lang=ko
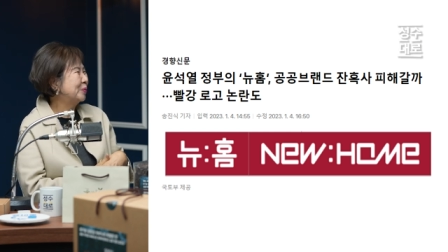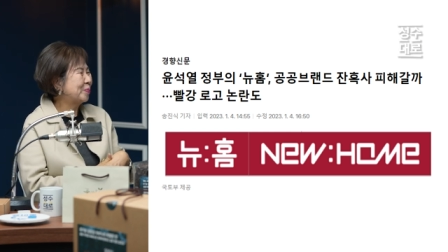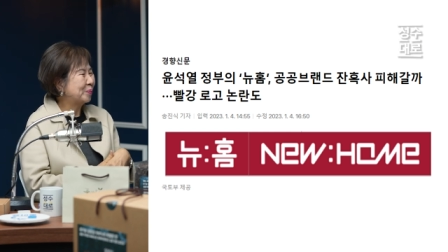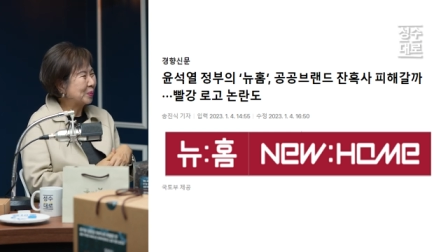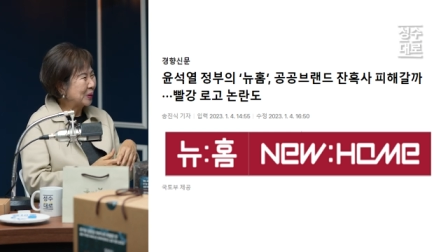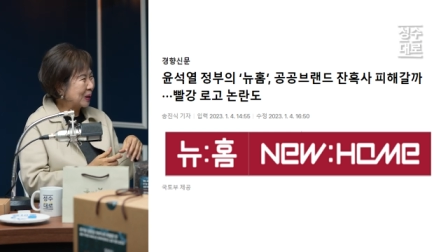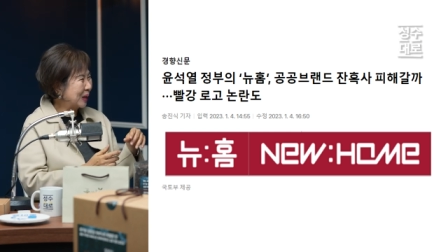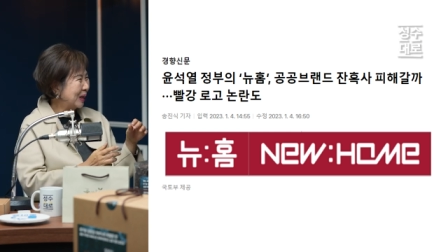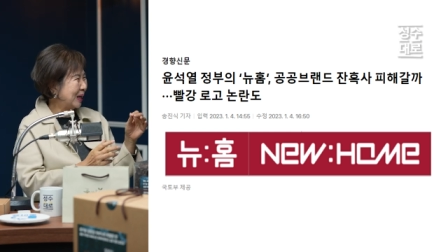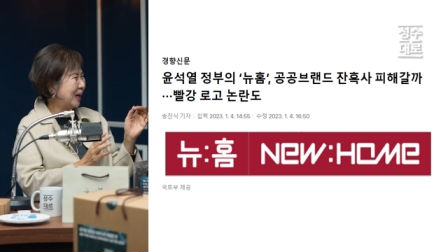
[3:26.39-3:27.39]
있고 주변에
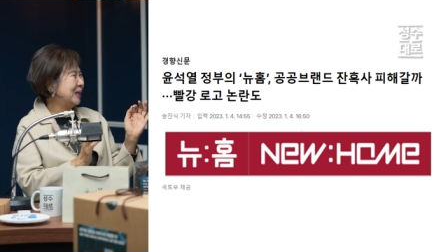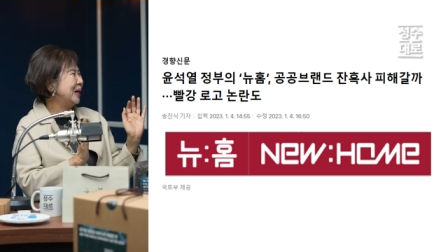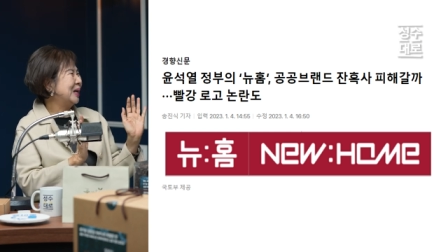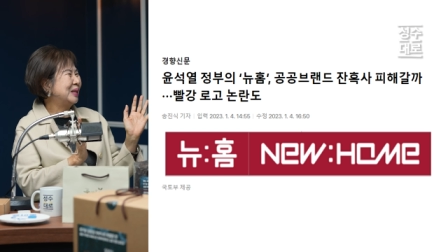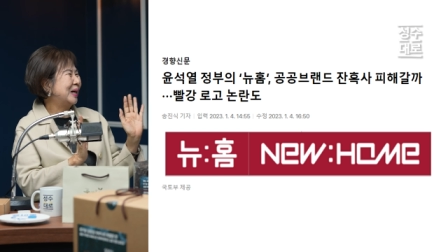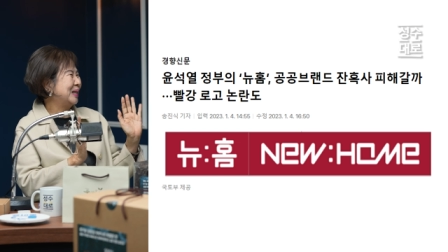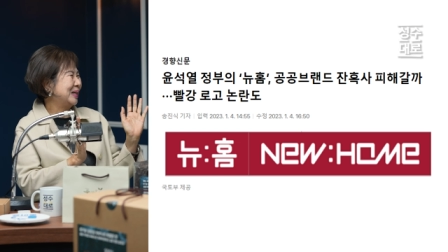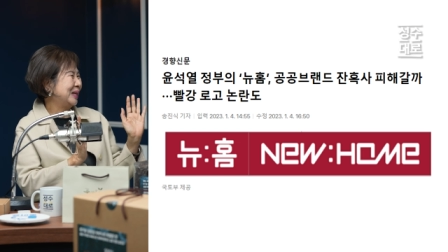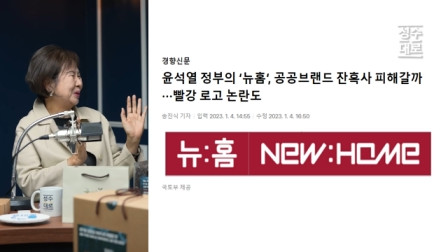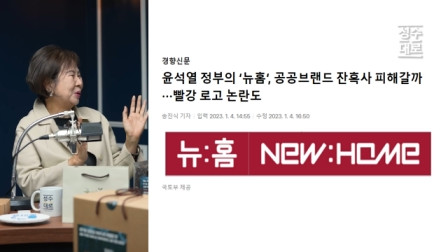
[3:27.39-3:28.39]
막 무늬들을
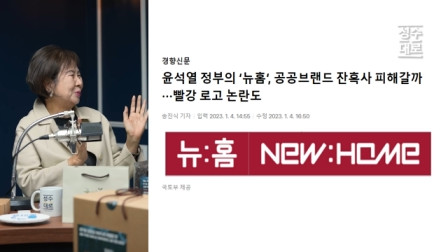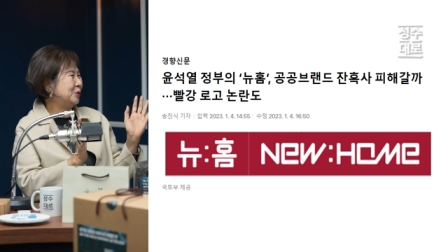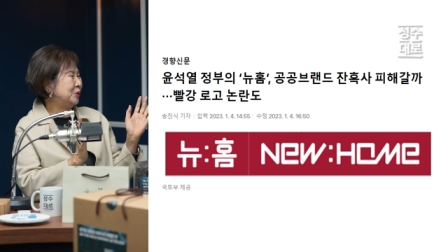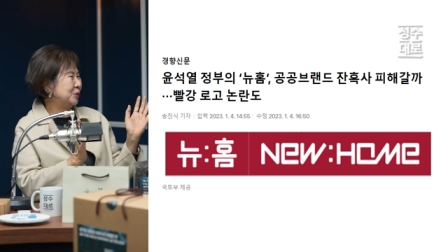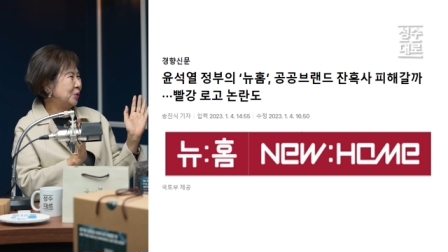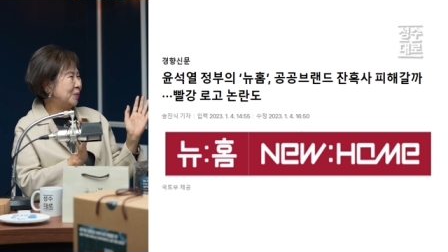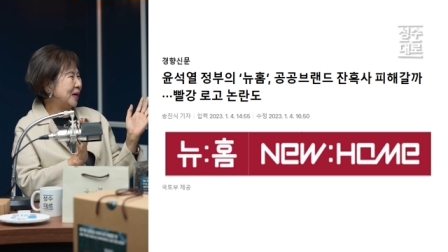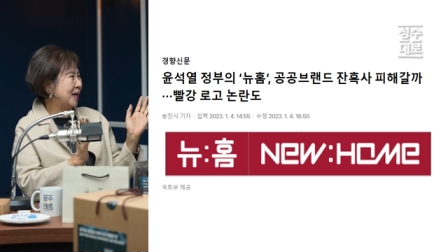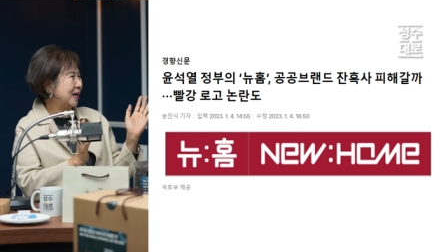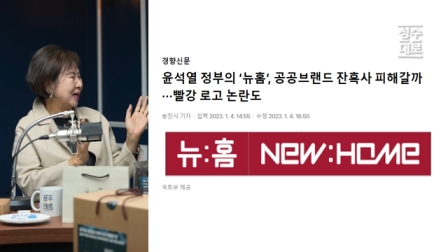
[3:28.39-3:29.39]
집어넣잖아요. 너무
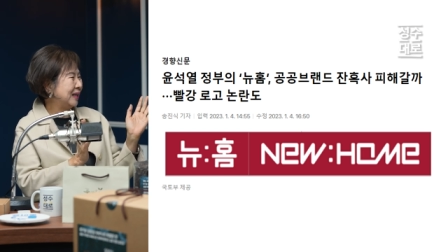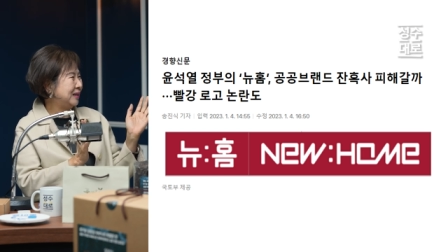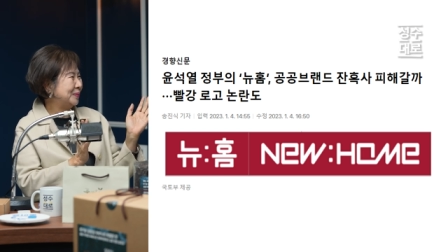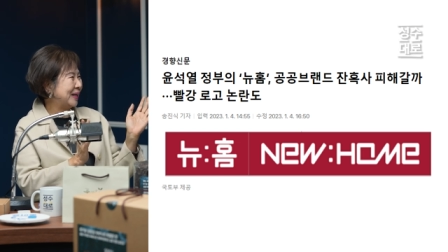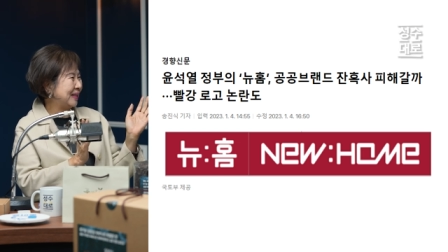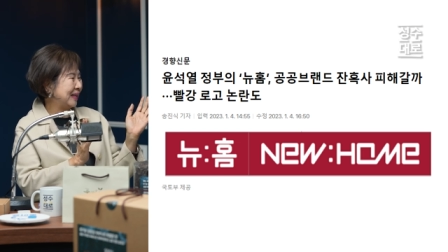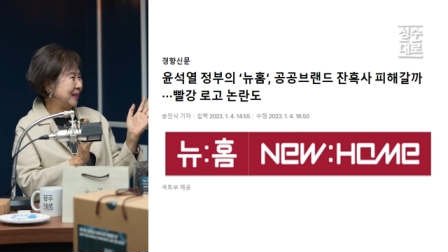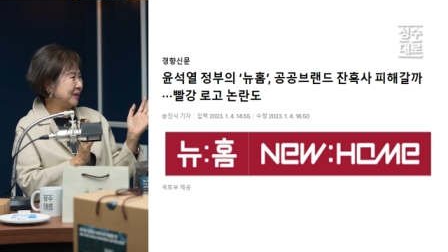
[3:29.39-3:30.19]
오버하시면 안 돼.